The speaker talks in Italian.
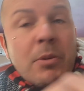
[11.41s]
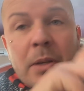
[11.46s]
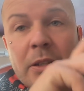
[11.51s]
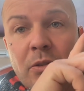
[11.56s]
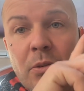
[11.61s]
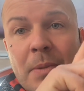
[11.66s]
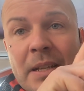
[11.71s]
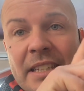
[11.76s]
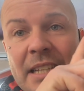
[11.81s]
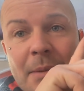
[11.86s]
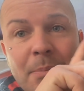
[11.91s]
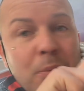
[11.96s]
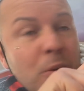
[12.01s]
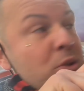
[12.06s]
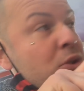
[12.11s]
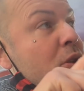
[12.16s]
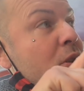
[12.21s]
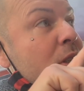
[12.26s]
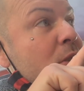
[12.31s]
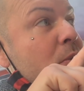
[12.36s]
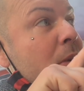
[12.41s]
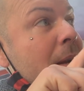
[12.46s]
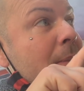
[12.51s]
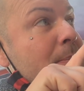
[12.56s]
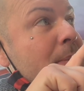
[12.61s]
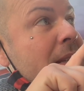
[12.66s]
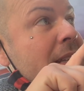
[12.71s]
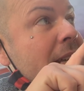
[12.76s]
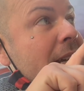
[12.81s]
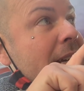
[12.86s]
ma devo mettere a posto di due
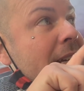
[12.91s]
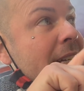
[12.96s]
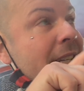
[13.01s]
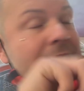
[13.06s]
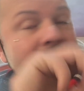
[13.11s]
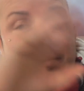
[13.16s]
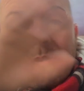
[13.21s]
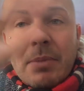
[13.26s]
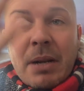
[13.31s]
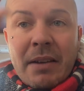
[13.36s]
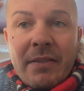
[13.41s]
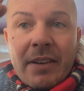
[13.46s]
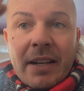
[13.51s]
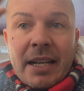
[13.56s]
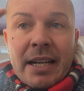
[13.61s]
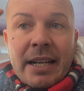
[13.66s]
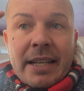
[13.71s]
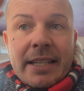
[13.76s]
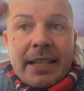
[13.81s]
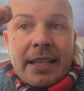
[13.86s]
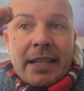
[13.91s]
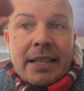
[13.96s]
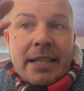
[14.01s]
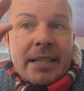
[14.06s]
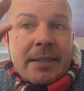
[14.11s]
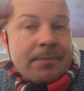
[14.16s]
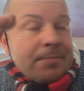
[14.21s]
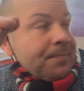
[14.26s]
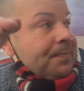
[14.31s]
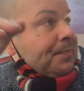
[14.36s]
lampadari che sembrava
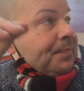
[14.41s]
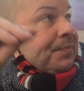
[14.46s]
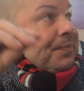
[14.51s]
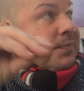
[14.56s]
ieri,